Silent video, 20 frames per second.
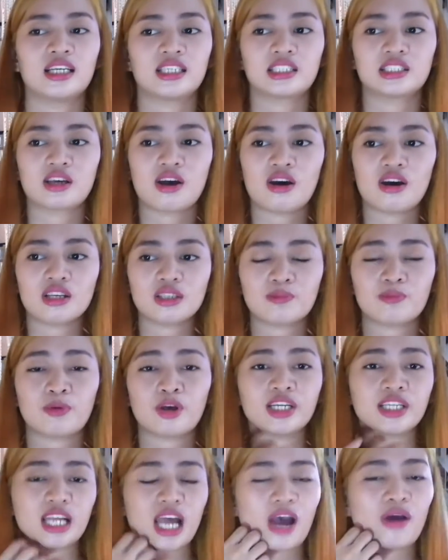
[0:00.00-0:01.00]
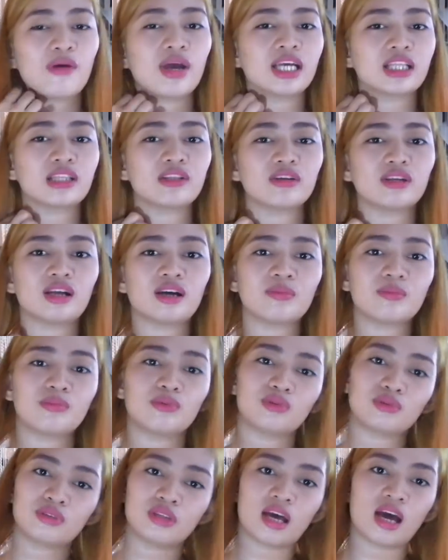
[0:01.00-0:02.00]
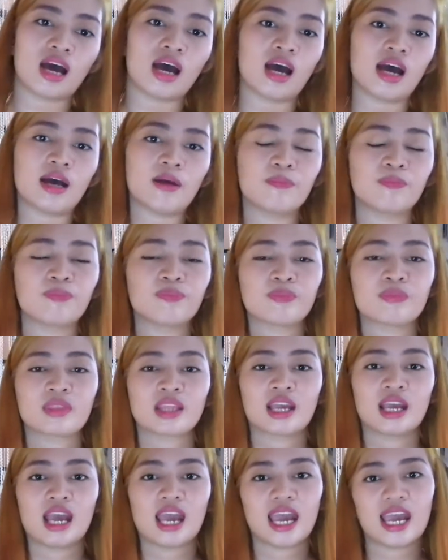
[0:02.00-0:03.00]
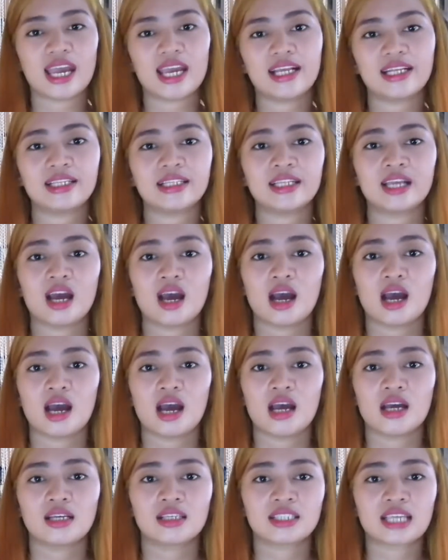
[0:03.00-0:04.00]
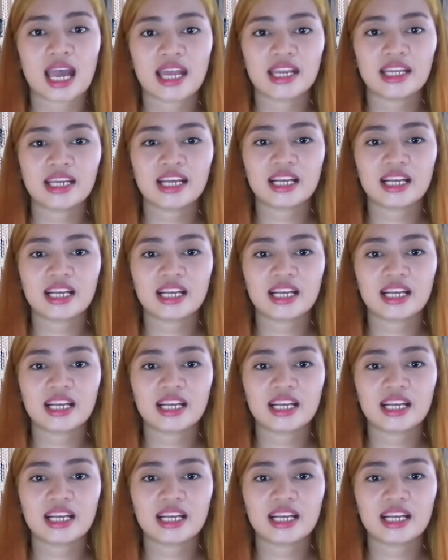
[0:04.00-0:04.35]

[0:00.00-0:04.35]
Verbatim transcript: So, for now, eto lang muna. And sana